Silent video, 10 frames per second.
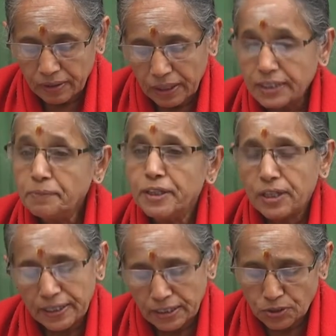అది మీరు
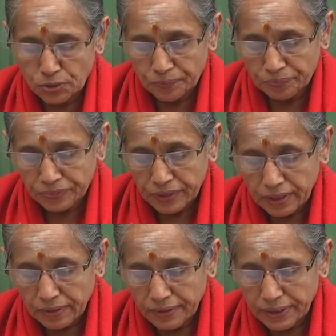అనొచ్చు
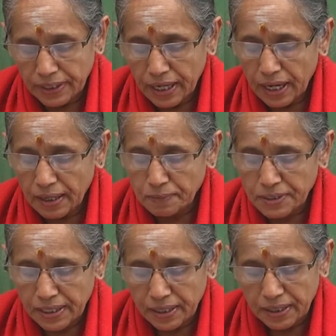విద్యాం
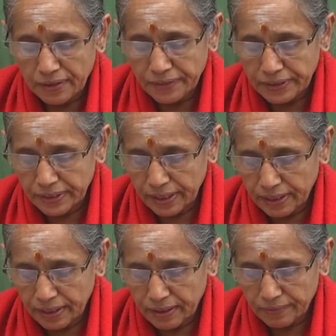చ విద్యా
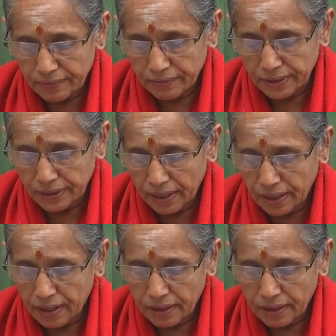విద్యా